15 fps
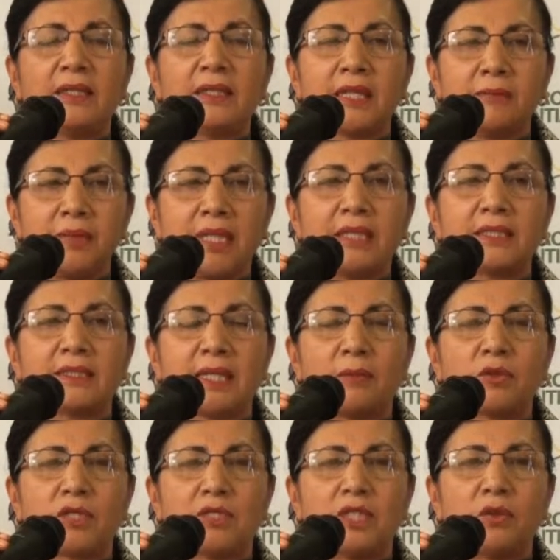También
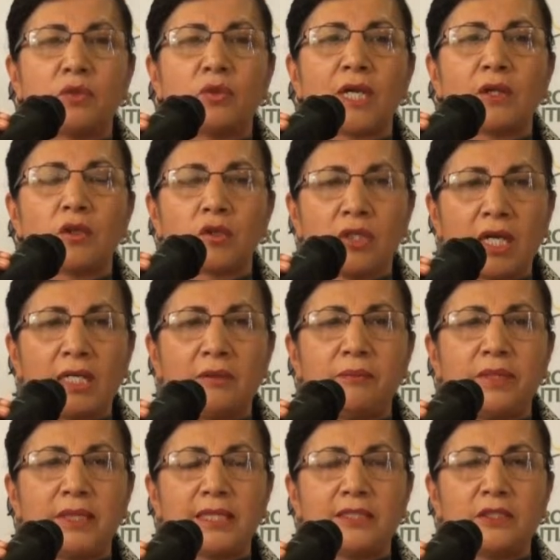estamos haciendo una cordial
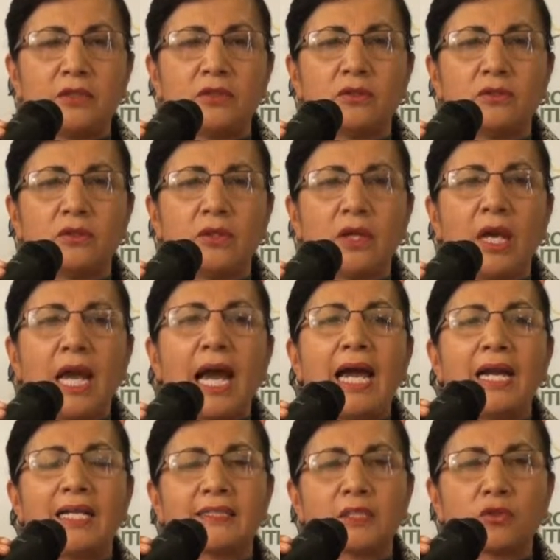invitación
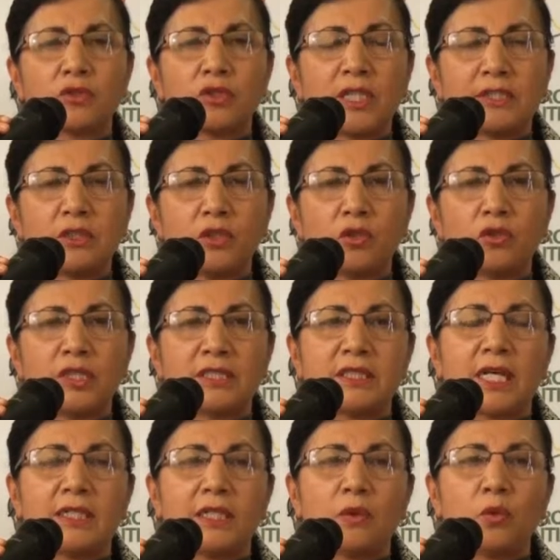a las asociaciones
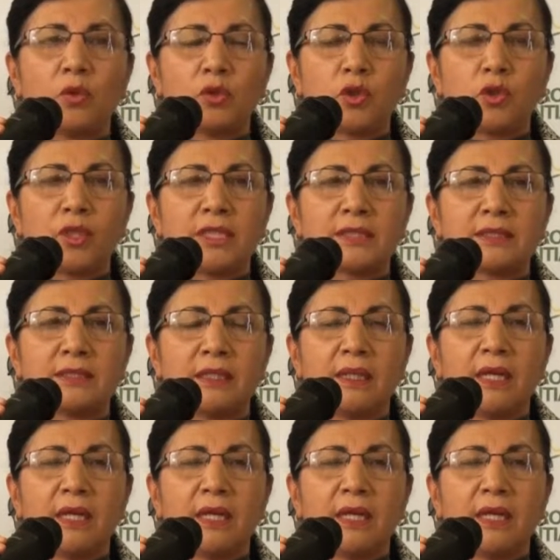de agricultores